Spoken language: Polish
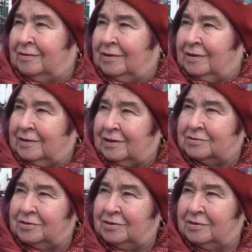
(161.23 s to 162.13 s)
Tutaj
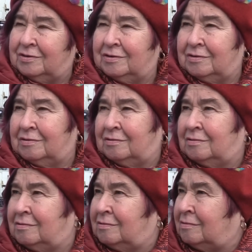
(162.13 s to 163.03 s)
niektórzy e,
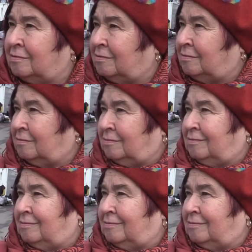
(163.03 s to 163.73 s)
emeryci mówili, że,